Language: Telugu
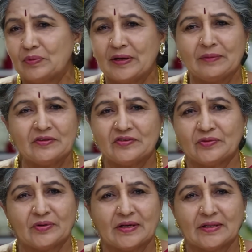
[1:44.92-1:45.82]
ఎవ్వరూ
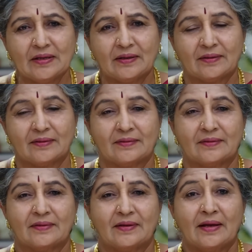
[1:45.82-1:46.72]
ప్రేమించుకోరు కదా
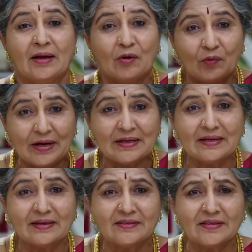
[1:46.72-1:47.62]
వీడికి
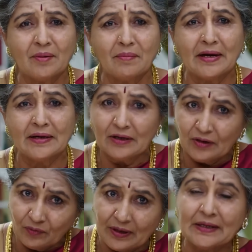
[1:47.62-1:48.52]
నచ్చే అమ్మాయి
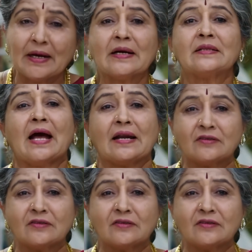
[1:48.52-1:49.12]
ఒకవేళ అక్కడ